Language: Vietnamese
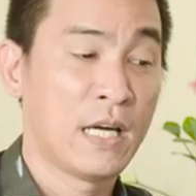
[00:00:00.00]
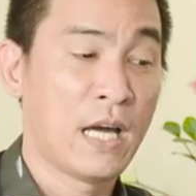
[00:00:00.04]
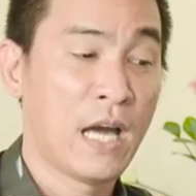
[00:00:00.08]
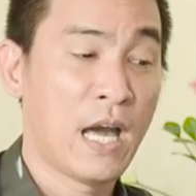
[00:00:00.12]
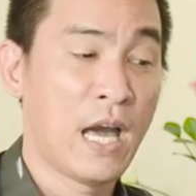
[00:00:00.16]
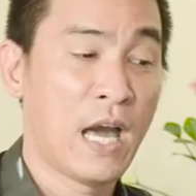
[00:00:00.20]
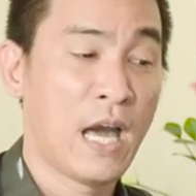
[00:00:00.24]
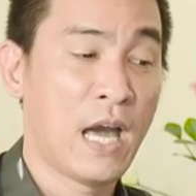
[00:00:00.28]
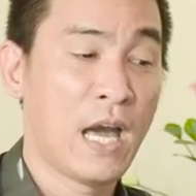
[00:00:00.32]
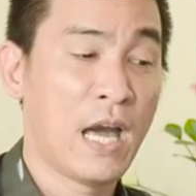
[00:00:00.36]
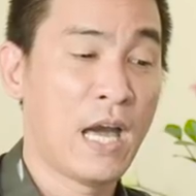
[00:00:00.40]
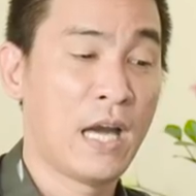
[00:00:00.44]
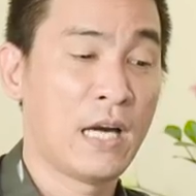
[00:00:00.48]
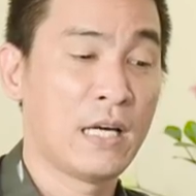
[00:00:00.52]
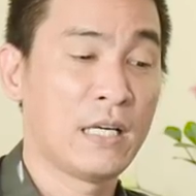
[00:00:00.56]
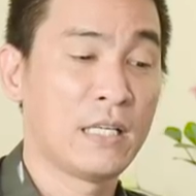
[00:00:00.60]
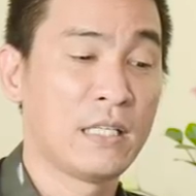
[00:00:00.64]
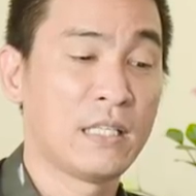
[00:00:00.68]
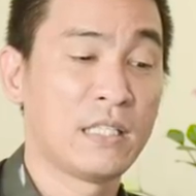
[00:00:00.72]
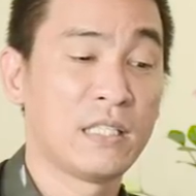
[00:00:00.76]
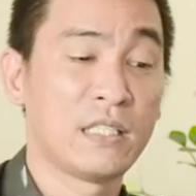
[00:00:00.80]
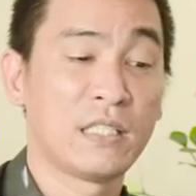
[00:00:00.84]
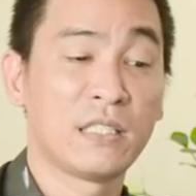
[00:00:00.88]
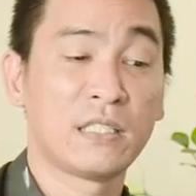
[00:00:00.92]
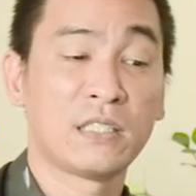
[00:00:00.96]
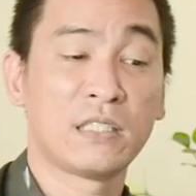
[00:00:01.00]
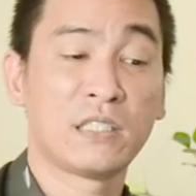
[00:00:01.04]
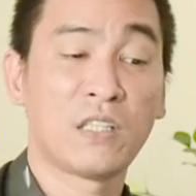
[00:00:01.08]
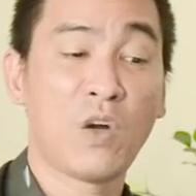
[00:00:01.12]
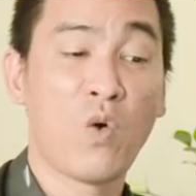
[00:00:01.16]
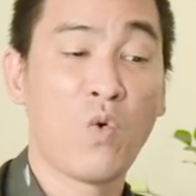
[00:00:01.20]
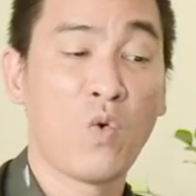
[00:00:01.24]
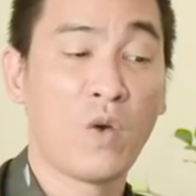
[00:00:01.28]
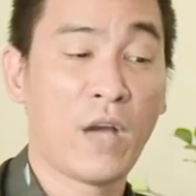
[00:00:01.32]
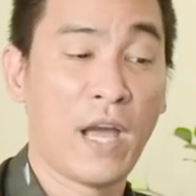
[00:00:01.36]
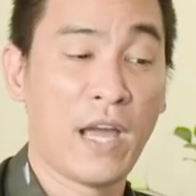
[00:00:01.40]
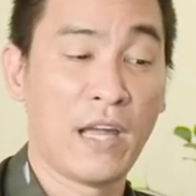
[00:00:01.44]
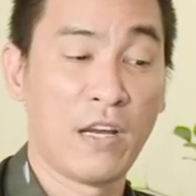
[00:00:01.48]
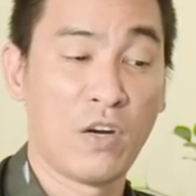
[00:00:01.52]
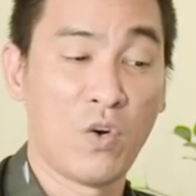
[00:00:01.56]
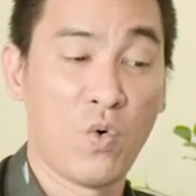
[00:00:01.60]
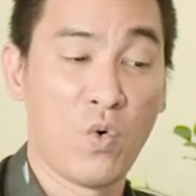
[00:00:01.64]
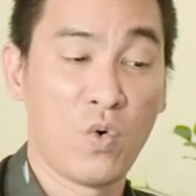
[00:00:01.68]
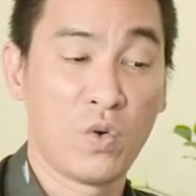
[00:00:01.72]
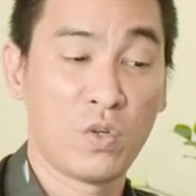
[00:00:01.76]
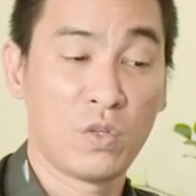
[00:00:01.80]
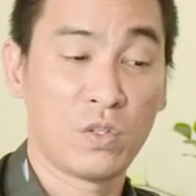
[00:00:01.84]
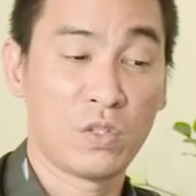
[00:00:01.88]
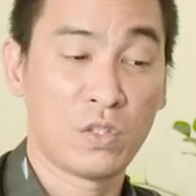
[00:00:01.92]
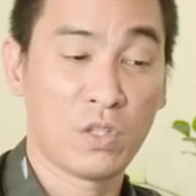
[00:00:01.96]
à trâu cày
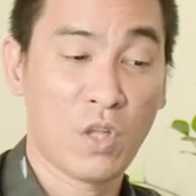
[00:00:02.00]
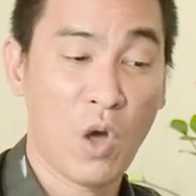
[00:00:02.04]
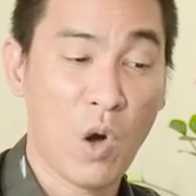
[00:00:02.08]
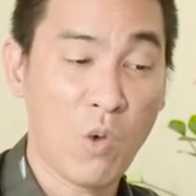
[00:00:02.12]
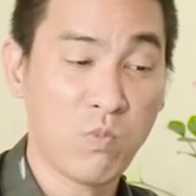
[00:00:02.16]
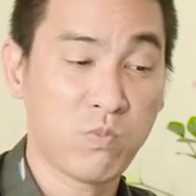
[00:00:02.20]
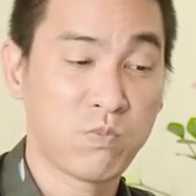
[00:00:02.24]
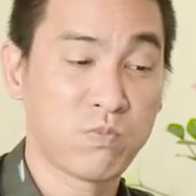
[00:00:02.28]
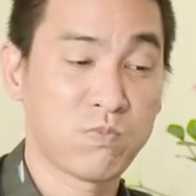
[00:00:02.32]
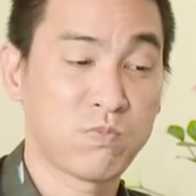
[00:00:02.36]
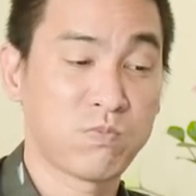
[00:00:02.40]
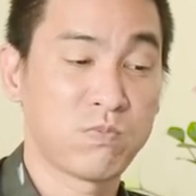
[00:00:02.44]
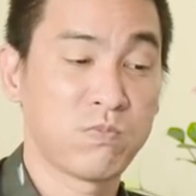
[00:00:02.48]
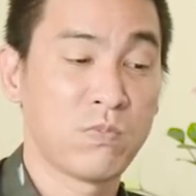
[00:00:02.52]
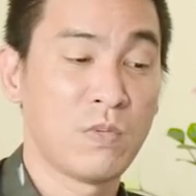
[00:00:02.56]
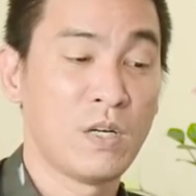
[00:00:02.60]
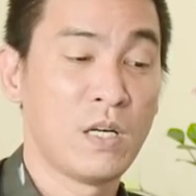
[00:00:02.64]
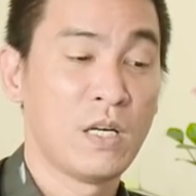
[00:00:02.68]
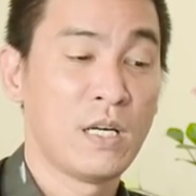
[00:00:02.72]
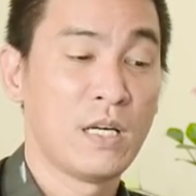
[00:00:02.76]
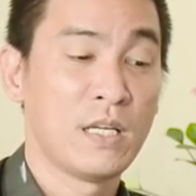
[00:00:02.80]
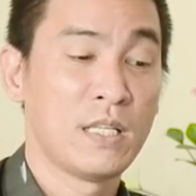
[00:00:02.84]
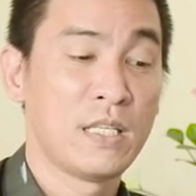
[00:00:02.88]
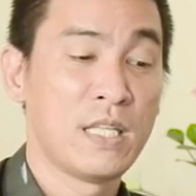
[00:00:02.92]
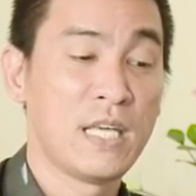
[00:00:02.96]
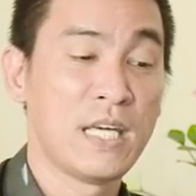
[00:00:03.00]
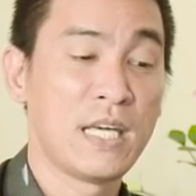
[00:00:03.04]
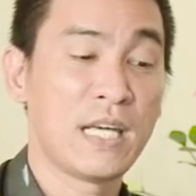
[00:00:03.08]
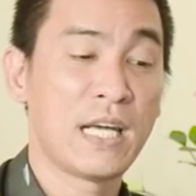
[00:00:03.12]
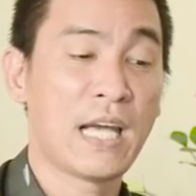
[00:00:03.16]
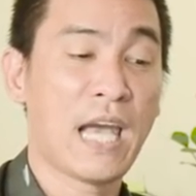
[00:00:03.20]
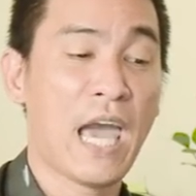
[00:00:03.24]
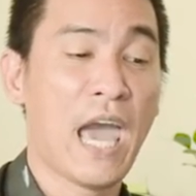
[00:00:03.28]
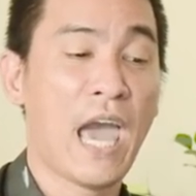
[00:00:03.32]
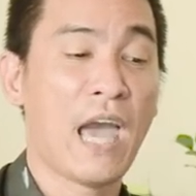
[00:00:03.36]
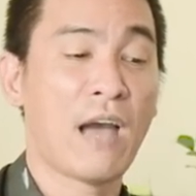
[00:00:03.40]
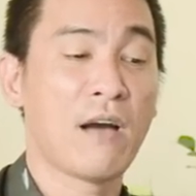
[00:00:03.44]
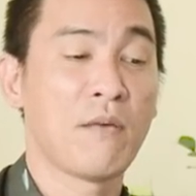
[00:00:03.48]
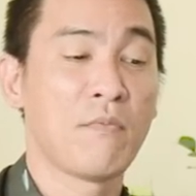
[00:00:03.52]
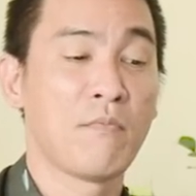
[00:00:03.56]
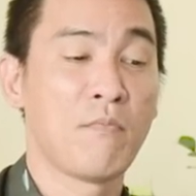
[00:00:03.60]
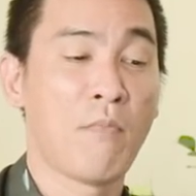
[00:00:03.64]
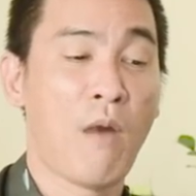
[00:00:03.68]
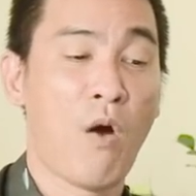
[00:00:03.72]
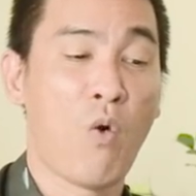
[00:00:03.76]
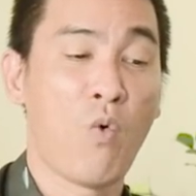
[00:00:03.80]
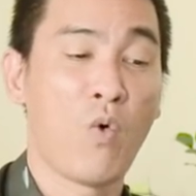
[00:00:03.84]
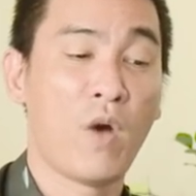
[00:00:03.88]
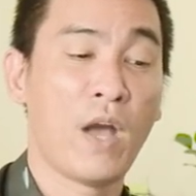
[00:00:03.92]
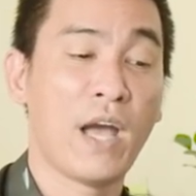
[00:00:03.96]
ruộng tốt thiên can
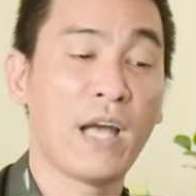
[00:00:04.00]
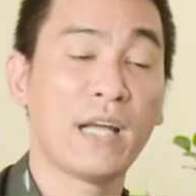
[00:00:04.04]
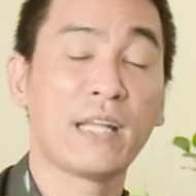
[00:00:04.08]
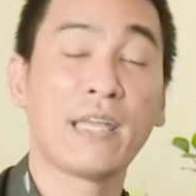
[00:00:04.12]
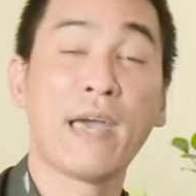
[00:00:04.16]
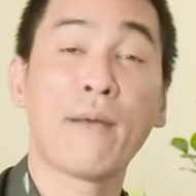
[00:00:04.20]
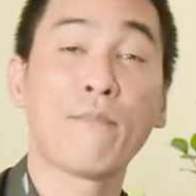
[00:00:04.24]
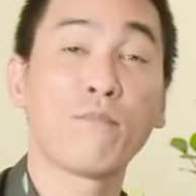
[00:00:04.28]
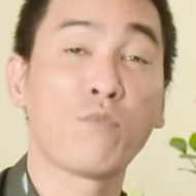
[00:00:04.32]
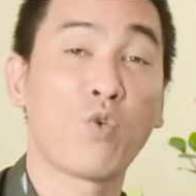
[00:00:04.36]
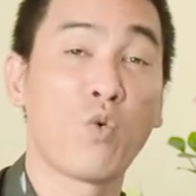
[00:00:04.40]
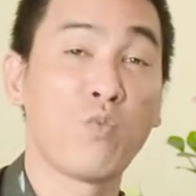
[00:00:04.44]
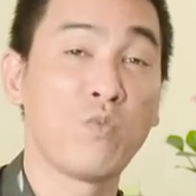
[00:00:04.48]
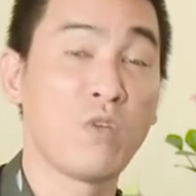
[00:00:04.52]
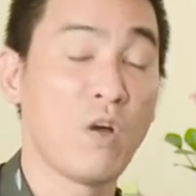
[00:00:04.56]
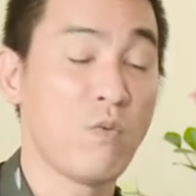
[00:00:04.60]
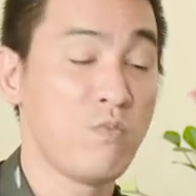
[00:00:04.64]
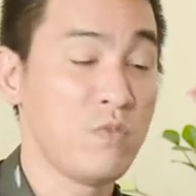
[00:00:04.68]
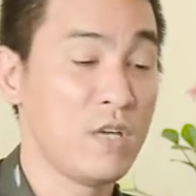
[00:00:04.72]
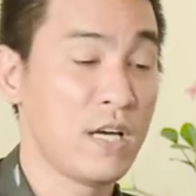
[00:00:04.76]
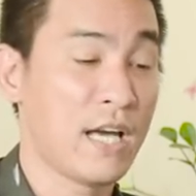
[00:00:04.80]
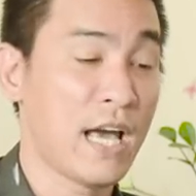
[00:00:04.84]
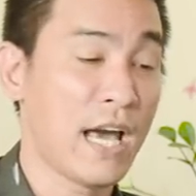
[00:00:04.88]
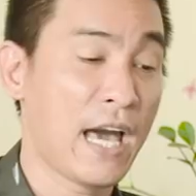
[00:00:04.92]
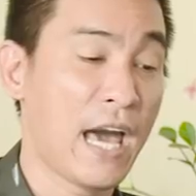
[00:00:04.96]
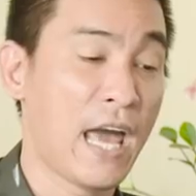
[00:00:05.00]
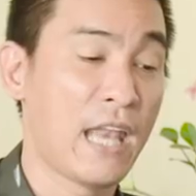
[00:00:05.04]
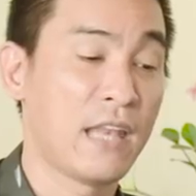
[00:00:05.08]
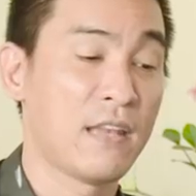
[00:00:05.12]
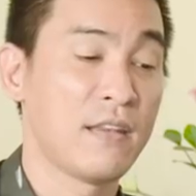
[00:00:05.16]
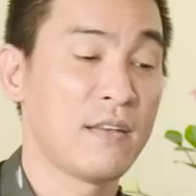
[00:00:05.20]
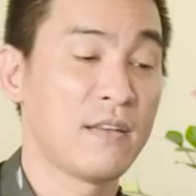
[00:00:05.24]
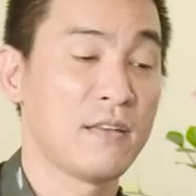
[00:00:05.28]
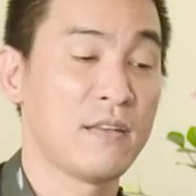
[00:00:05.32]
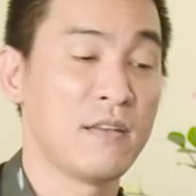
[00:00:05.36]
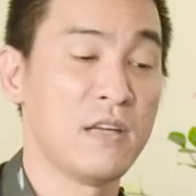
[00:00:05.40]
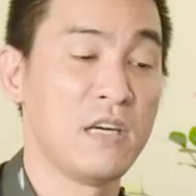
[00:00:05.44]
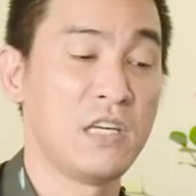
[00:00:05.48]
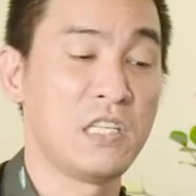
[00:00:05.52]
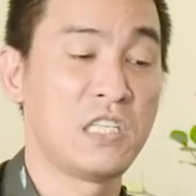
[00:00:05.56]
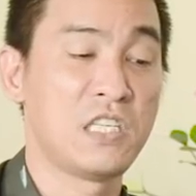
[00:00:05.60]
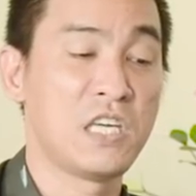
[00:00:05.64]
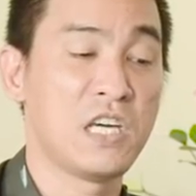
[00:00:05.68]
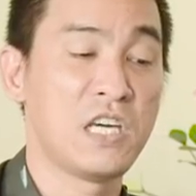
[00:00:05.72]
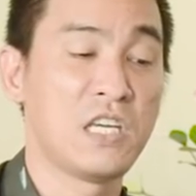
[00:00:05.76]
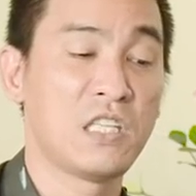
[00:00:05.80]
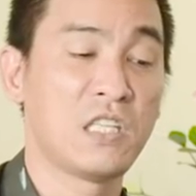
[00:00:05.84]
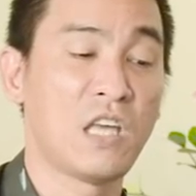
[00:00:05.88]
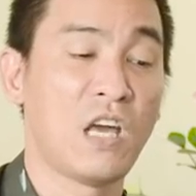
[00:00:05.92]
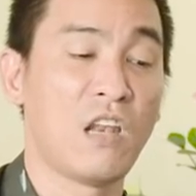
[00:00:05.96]
mậu khắc nhâm cũng giống như các anh địa
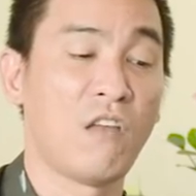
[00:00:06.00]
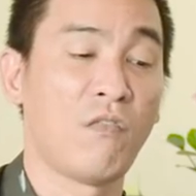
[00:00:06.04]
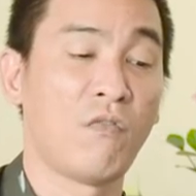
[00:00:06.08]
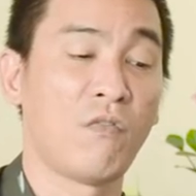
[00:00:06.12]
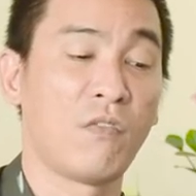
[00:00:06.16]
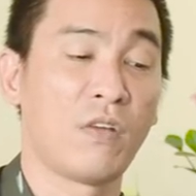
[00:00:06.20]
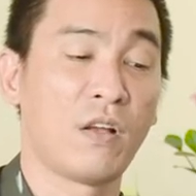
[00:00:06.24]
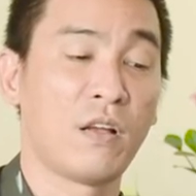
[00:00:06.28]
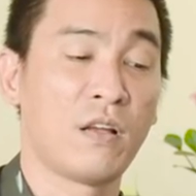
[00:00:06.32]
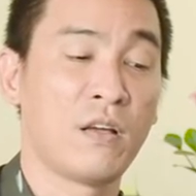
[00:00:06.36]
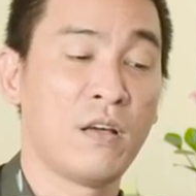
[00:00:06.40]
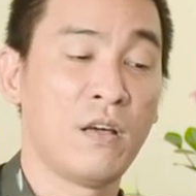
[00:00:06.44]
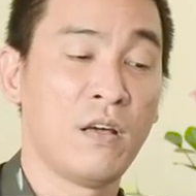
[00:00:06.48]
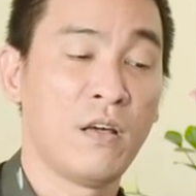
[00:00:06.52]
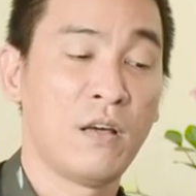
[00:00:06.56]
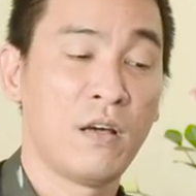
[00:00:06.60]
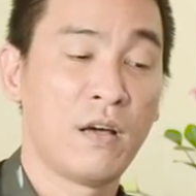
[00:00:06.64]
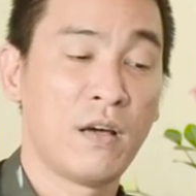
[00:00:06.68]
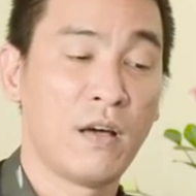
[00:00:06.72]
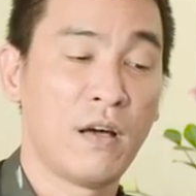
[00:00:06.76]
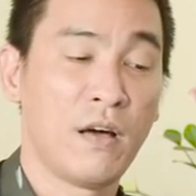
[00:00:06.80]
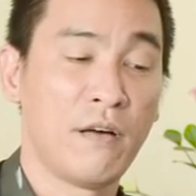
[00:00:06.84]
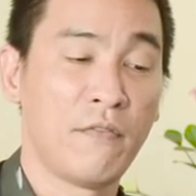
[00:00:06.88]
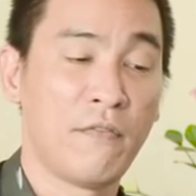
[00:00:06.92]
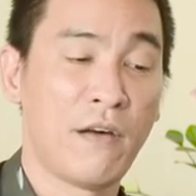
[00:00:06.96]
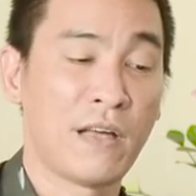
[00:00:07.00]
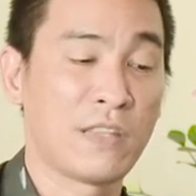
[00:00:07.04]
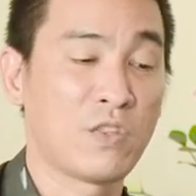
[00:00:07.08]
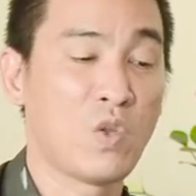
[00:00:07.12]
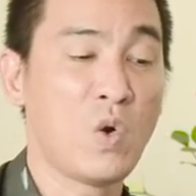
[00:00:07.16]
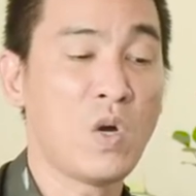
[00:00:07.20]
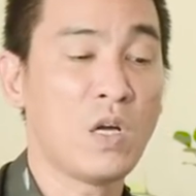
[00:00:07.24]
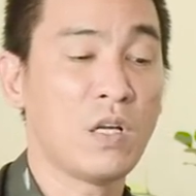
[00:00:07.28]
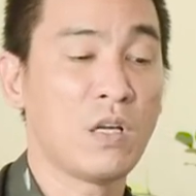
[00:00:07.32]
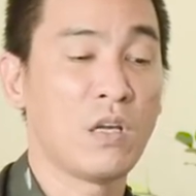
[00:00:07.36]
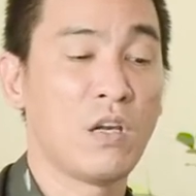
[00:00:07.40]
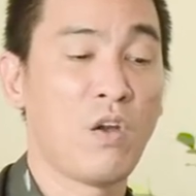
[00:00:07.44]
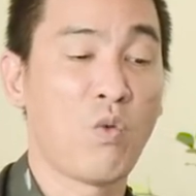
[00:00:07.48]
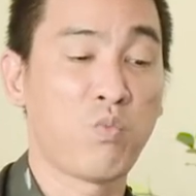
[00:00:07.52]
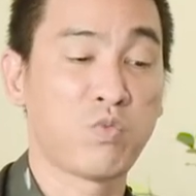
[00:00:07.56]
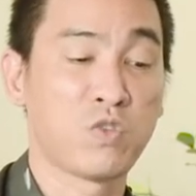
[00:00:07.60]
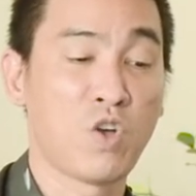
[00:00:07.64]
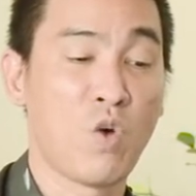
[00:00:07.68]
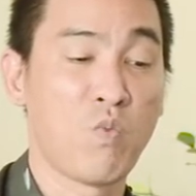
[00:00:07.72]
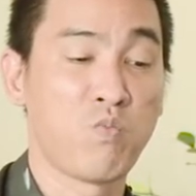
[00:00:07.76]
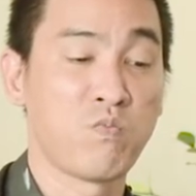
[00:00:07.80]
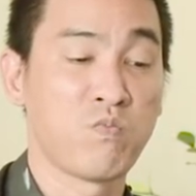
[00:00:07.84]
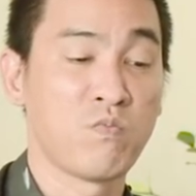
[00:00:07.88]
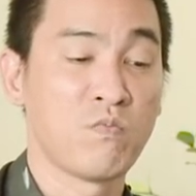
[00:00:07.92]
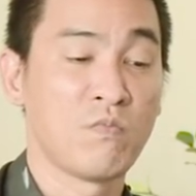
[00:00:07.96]
chi thìn à, và tuất lục
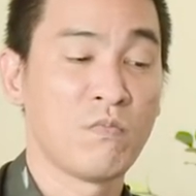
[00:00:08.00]
xung